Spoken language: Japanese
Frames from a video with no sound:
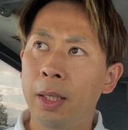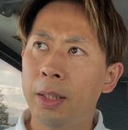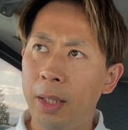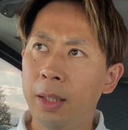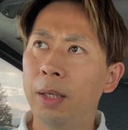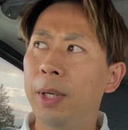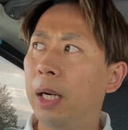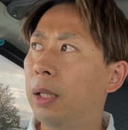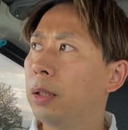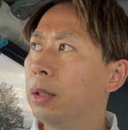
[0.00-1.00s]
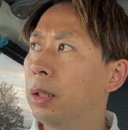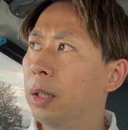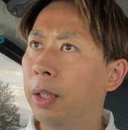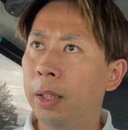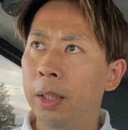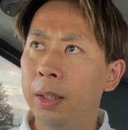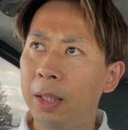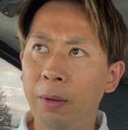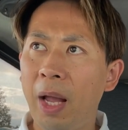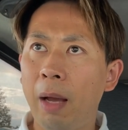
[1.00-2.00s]
結果は。な
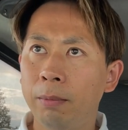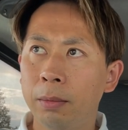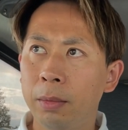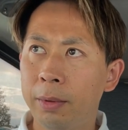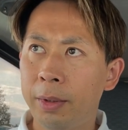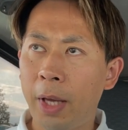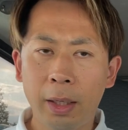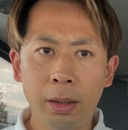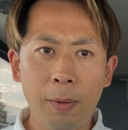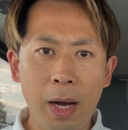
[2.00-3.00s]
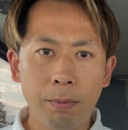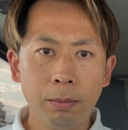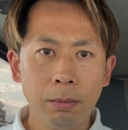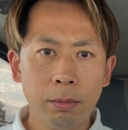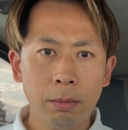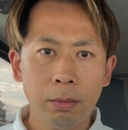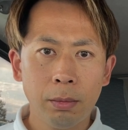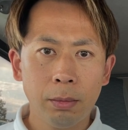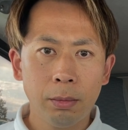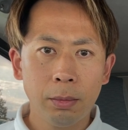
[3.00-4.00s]
ので、結果は、
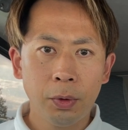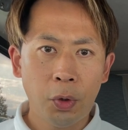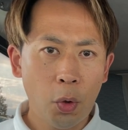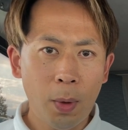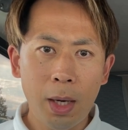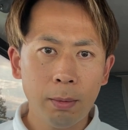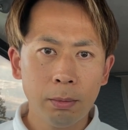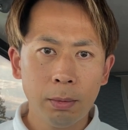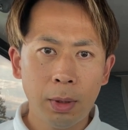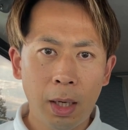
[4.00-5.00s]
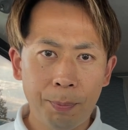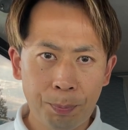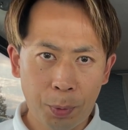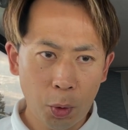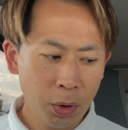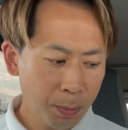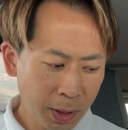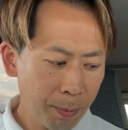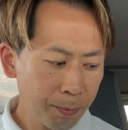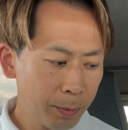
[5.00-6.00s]
今日は発表しませ
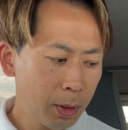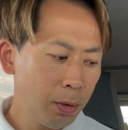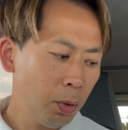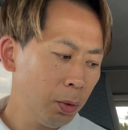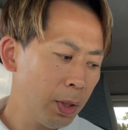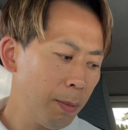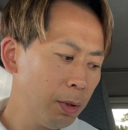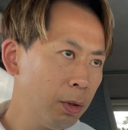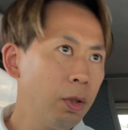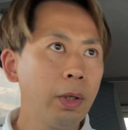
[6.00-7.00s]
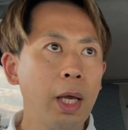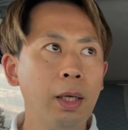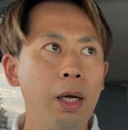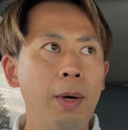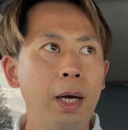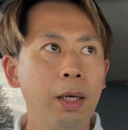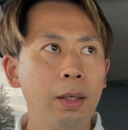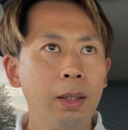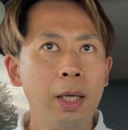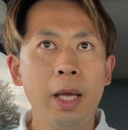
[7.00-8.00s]
ん。ロトセブンの結果は、
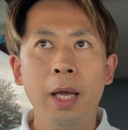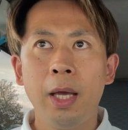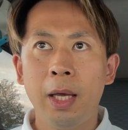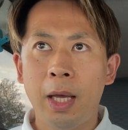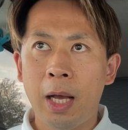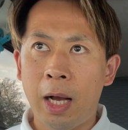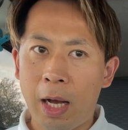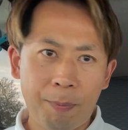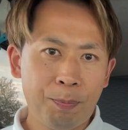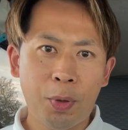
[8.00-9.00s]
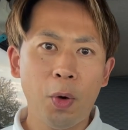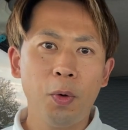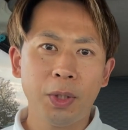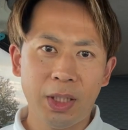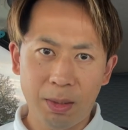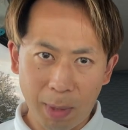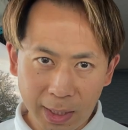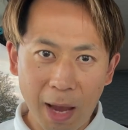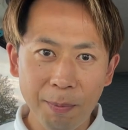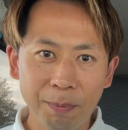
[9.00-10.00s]
発表しま
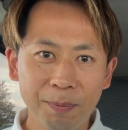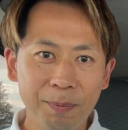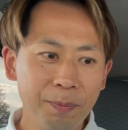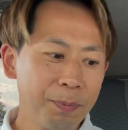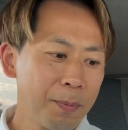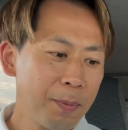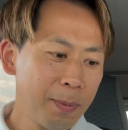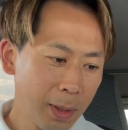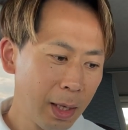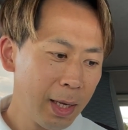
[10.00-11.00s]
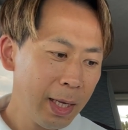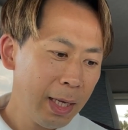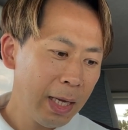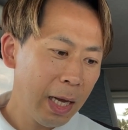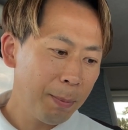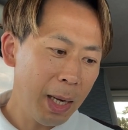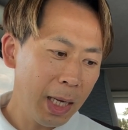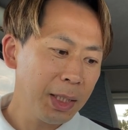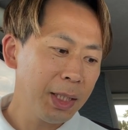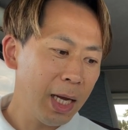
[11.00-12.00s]
せんまあ明
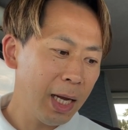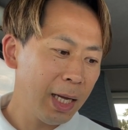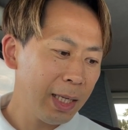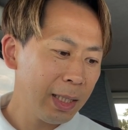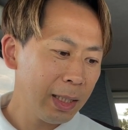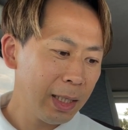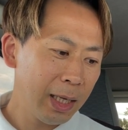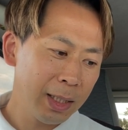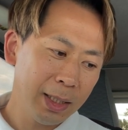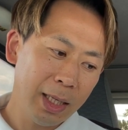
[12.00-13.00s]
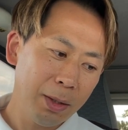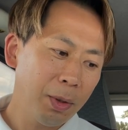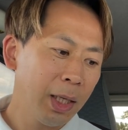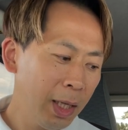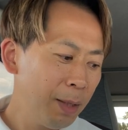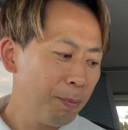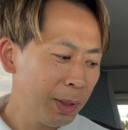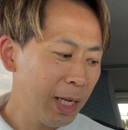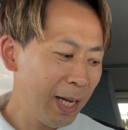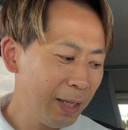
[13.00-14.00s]
日、明日とかね、ま
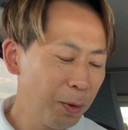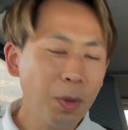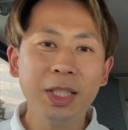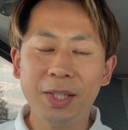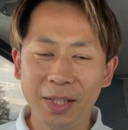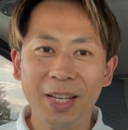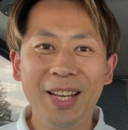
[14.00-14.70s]
た後日